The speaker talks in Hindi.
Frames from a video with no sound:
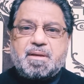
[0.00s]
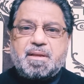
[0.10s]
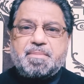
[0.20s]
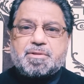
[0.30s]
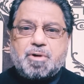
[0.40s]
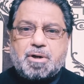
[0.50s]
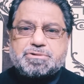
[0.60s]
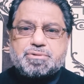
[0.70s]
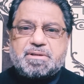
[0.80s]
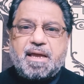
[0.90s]
इनमें दौड़
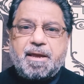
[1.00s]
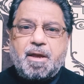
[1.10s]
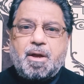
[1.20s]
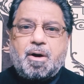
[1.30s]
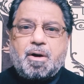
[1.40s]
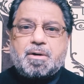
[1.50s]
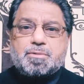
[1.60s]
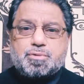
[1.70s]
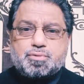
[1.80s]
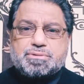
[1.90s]
चुकी है और
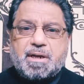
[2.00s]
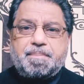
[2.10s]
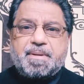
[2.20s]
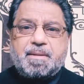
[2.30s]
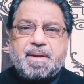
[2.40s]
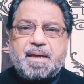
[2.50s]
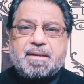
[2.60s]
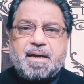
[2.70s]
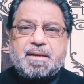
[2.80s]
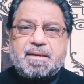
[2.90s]
दूसरा फिर इमरान
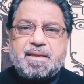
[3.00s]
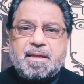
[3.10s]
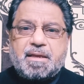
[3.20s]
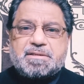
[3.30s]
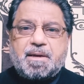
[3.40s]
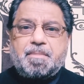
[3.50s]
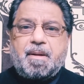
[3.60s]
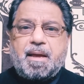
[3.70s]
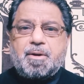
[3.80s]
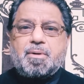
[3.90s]
खान ने जब
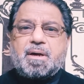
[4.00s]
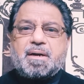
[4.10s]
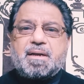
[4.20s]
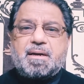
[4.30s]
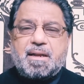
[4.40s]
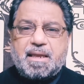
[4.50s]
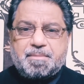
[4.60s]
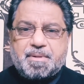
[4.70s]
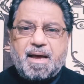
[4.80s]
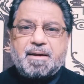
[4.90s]
हेलो कर्नल
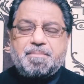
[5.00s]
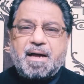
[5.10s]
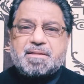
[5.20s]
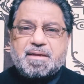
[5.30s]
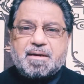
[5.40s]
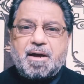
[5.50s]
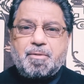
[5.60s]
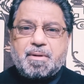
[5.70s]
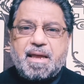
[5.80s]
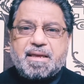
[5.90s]
इमरान बात कर रहा
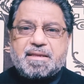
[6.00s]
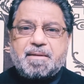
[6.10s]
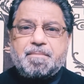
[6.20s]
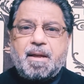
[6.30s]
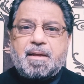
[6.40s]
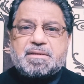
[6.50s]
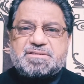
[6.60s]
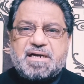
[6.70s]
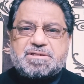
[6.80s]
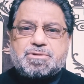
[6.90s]
हूँ कह के जब
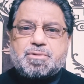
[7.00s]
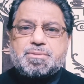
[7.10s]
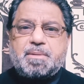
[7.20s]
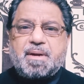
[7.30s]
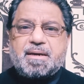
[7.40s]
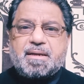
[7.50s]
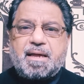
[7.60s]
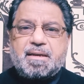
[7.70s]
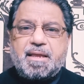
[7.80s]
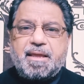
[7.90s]
जज को इमरान
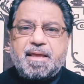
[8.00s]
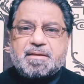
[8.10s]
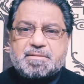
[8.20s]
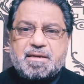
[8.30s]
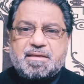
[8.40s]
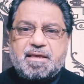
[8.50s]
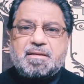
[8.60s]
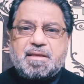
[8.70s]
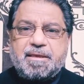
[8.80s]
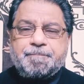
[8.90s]
ख़ान ने एक तलकिन
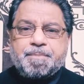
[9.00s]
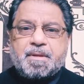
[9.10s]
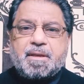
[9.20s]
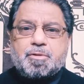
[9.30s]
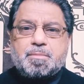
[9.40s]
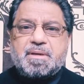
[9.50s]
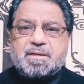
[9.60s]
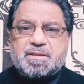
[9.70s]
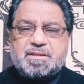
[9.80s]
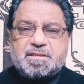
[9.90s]
की कि तुम
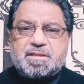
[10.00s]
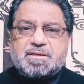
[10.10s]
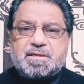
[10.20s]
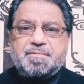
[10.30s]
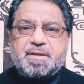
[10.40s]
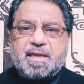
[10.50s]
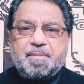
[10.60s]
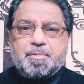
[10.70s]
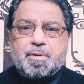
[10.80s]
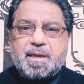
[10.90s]
इन सीसीटीवी
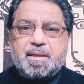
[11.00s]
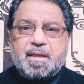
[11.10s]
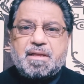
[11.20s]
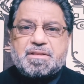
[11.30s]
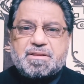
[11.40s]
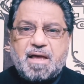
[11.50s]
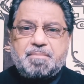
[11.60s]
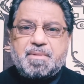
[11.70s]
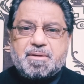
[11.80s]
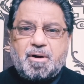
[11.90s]
कैमरों के
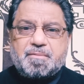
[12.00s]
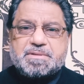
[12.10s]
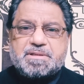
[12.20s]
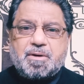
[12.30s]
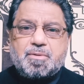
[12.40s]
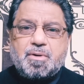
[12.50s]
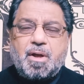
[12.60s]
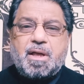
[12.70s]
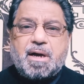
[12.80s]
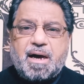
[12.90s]
सामने खौफजदा हो
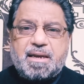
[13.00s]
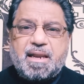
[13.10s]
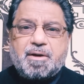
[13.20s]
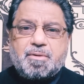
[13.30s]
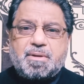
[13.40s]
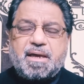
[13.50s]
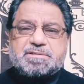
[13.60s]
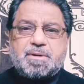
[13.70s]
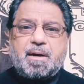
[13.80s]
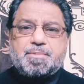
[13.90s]
अल्लाह को क्या
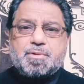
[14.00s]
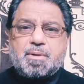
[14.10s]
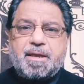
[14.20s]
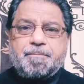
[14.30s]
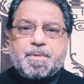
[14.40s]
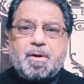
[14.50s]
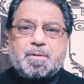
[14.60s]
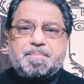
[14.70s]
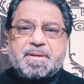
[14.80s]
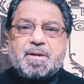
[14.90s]
जवाब दोगे
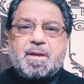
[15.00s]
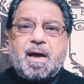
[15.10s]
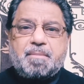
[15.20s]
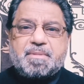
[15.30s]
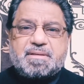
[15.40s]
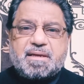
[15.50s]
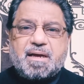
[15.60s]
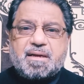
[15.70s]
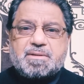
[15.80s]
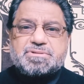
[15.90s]
और फिर हमने
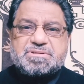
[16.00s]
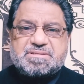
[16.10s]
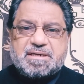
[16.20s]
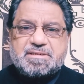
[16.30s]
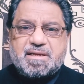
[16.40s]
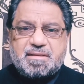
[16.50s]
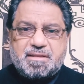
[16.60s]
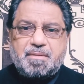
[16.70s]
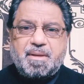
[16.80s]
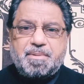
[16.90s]
देखा कि उस जज के
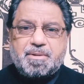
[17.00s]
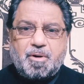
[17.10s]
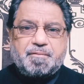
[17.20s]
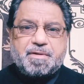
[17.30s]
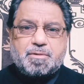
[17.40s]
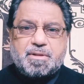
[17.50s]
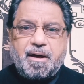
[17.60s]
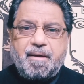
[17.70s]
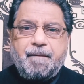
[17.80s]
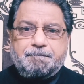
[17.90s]
दिल में भी खौफ खुदा
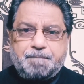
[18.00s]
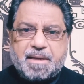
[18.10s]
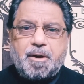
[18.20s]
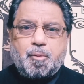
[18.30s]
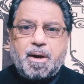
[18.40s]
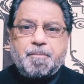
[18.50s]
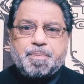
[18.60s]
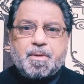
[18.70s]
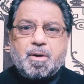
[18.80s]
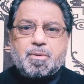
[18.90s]
पैदा हुआ
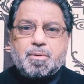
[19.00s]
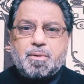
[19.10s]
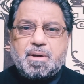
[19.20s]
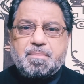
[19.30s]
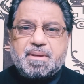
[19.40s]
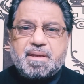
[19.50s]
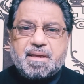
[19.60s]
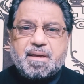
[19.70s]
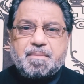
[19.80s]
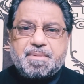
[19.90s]
और उन्होंने भी
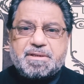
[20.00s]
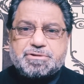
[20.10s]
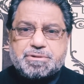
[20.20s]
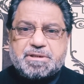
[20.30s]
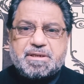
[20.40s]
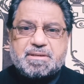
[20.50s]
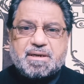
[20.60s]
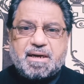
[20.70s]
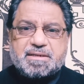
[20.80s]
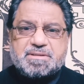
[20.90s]
एक अपनी छुट्टी की
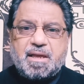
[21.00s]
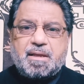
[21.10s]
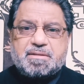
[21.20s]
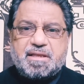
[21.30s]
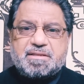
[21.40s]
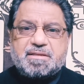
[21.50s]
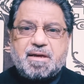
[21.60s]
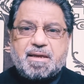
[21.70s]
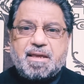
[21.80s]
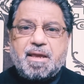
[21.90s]
दरख्वास्त दे दी
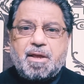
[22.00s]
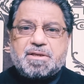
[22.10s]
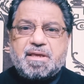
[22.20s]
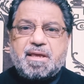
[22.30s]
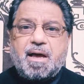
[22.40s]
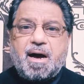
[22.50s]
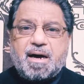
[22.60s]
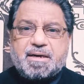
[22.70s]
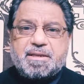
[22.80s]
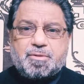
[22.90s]
ताकि ये
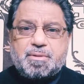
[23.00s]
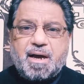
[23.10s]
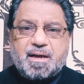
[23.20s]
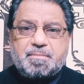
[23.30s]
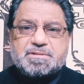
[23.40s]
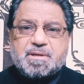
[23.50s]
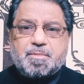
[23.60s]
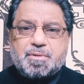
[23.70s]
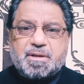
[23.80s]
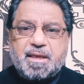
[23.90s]
आखिरी गुनाह कम अज़ कम
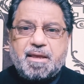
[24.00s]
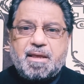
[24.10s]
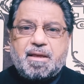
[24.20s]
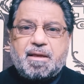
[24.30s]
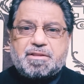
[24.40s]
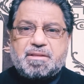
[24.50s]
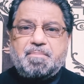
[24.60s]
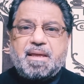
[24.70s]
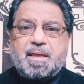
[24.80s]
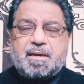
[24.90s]
उनके
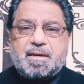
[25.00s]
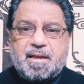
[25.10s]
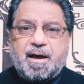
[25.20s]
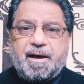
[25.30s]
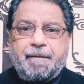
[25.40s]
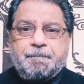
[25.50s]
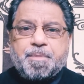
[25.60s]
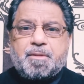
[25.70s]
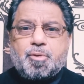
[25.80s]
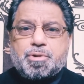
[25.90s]
ज़िम्मे ना आए
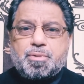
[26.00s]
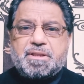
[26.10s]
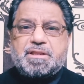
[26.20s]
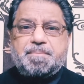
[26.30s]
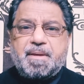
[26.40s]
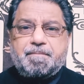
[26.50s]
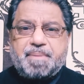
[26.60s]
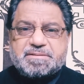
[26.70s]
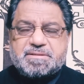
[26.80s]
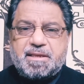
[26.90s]
दोस्तों इसी पे
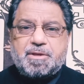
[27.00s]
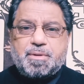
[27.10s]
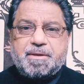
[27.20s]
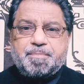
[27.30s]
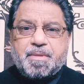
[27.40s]
बस नहीं हुई